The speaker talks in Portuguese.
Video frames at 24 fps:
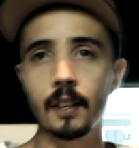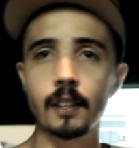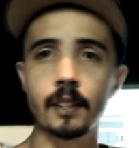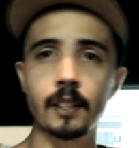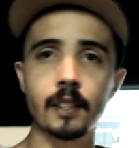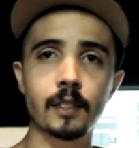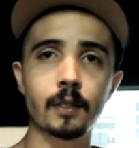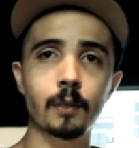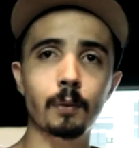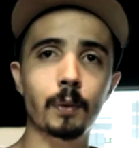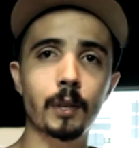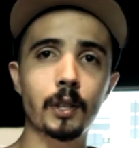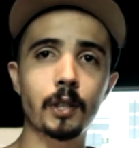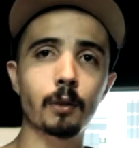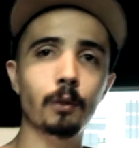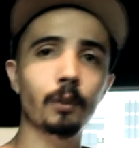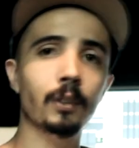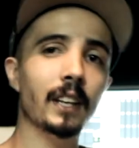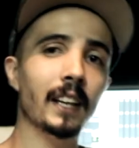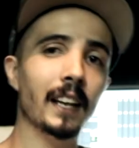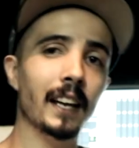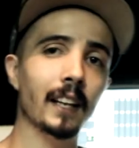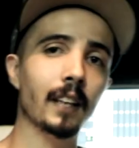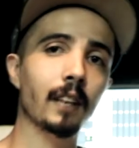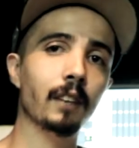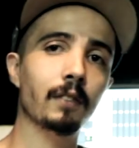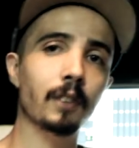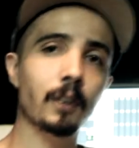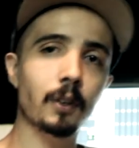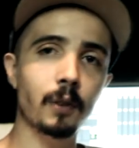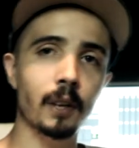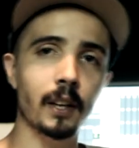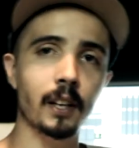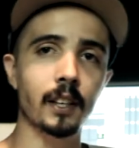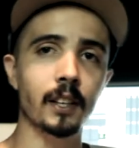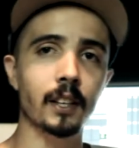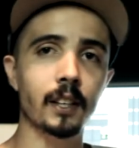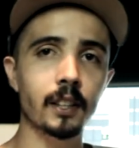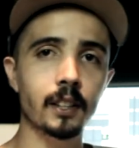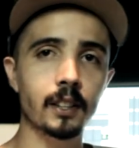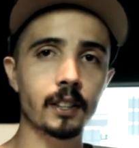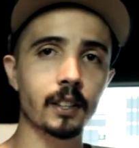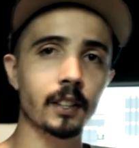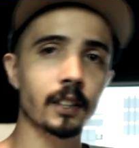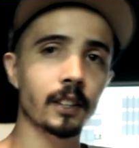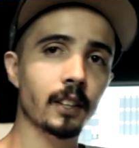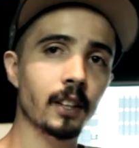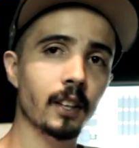Às vezes o beat não tem nada a ver com a
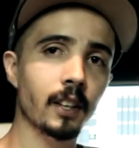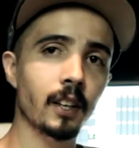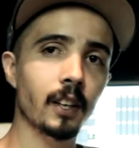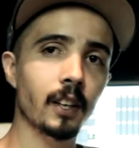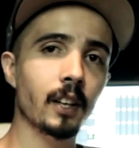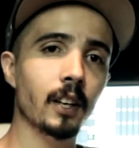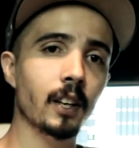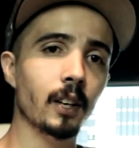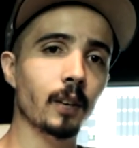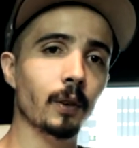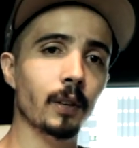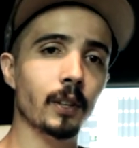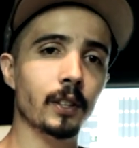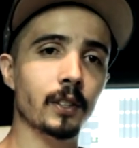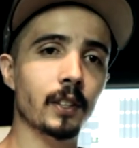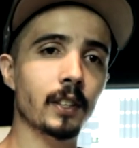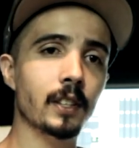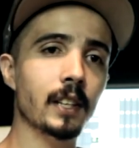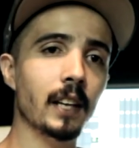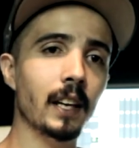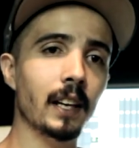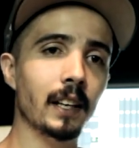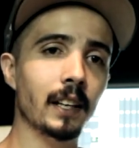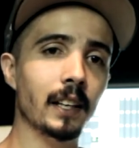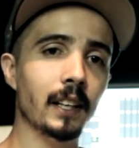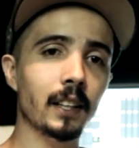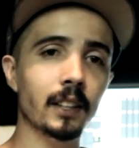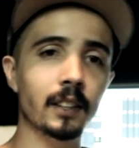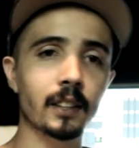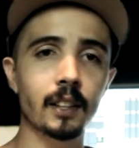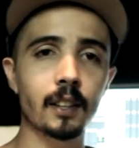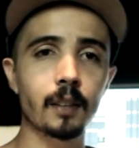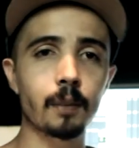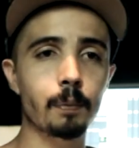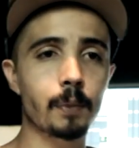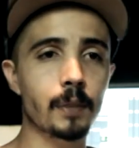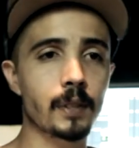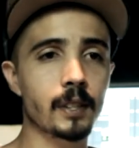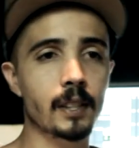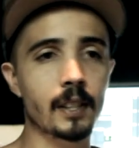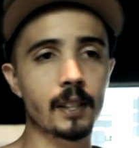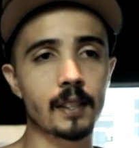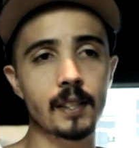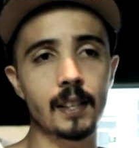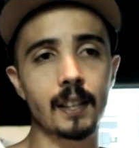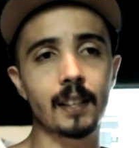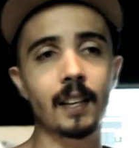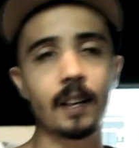letra, ou às vezes a letra precisa
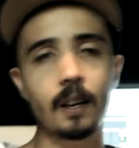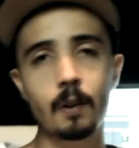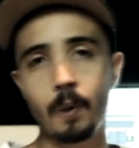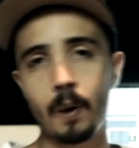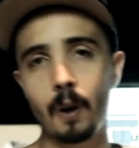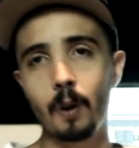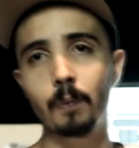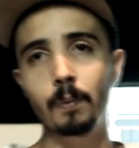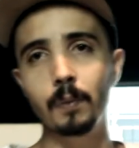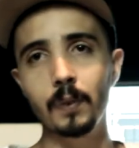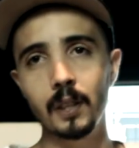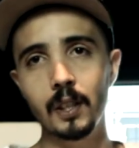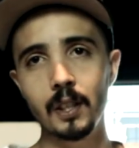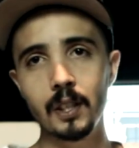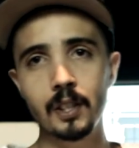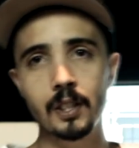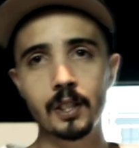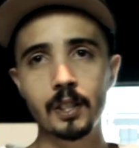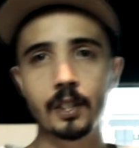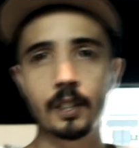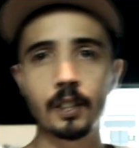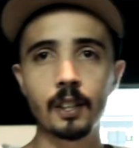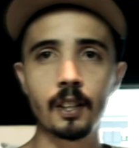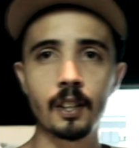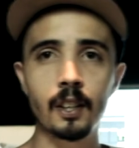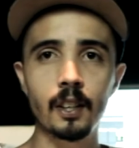se adequar ao beat.